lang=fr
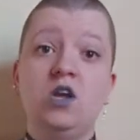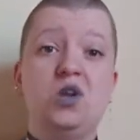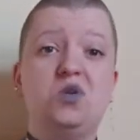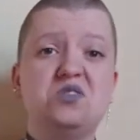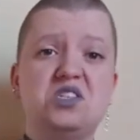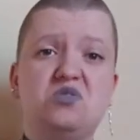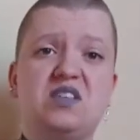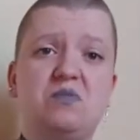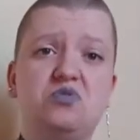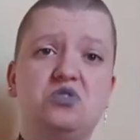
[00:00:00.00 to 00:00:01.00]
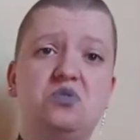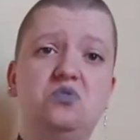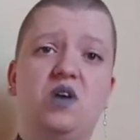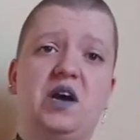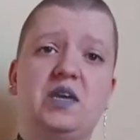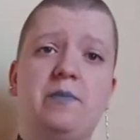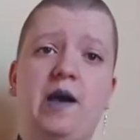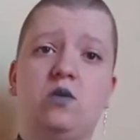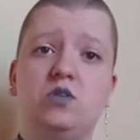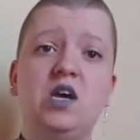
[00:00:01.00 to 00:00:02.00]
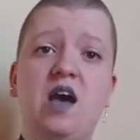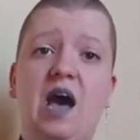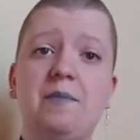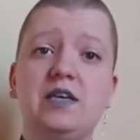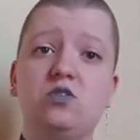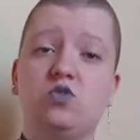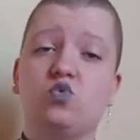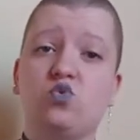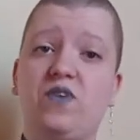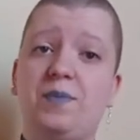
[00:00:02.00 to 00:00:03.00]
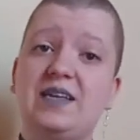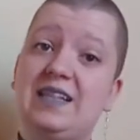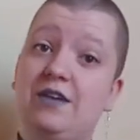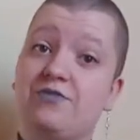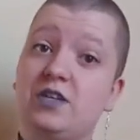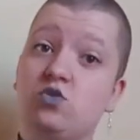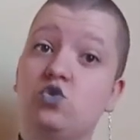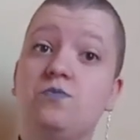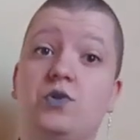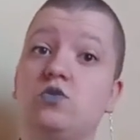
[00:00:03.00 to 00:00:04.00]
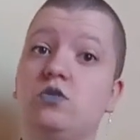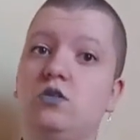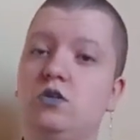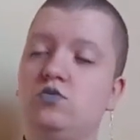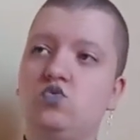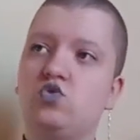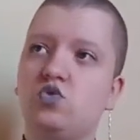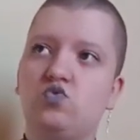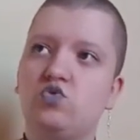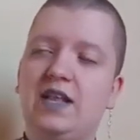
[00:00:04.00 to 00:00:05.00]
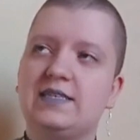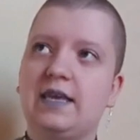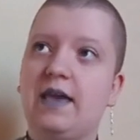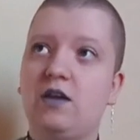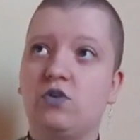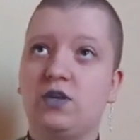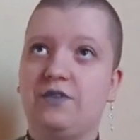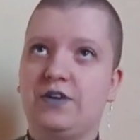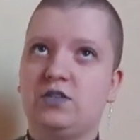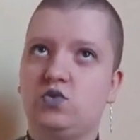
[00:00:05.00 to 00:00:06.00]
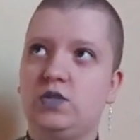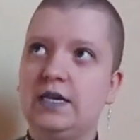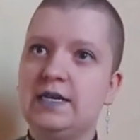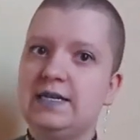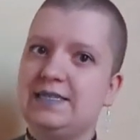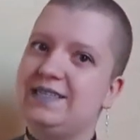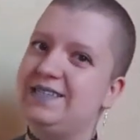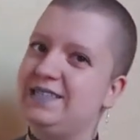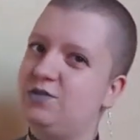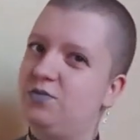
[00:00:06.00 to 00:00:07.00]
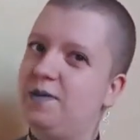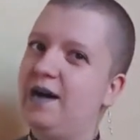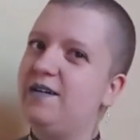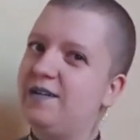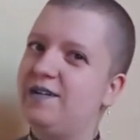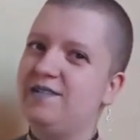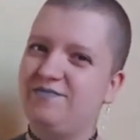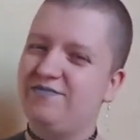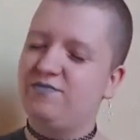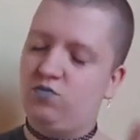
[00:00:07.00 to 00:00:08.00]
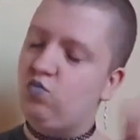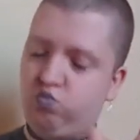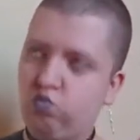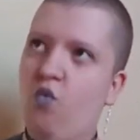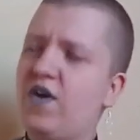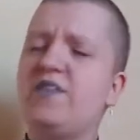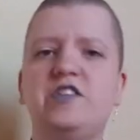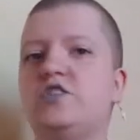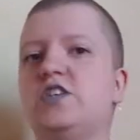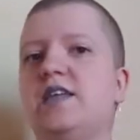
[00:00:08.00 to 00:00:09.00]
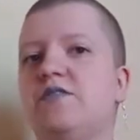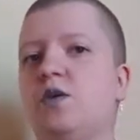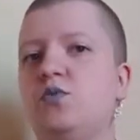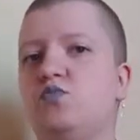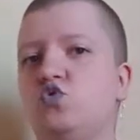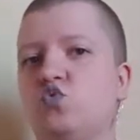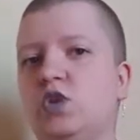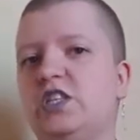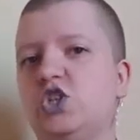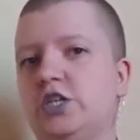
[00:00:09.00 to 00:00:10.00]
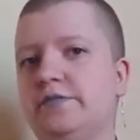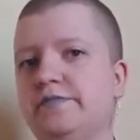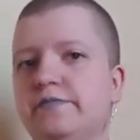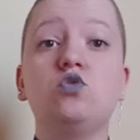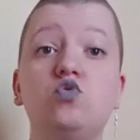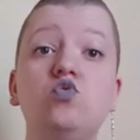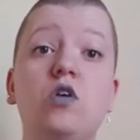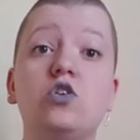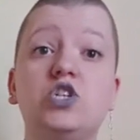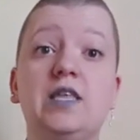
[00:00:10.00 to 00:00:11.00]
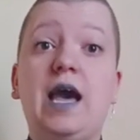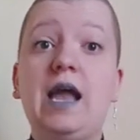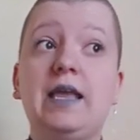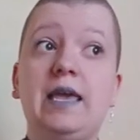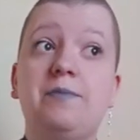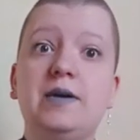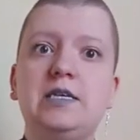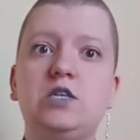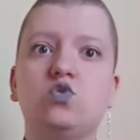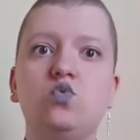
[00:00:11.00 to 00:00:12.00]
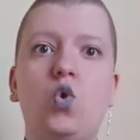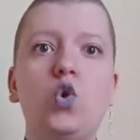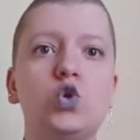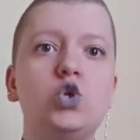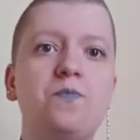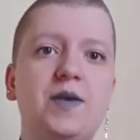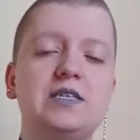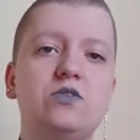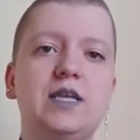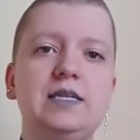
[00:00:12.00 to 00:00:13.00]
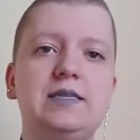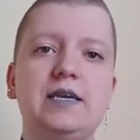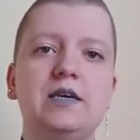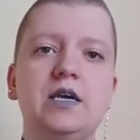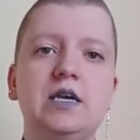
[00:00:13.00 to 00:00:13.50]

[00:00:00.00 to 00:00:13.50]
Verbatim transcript: L'autre, c'est juste un bouche-trou, un rebound, un mec euh, dont on va parler de la zone pendant euh, toute, toute la saga, alors que la zone ça n'existe pas. Hein. On, va éviter de s'énerver un peu plus qu'on l'est déjà. Et surtout, en général, eh ben, ils ont aucune personnalité.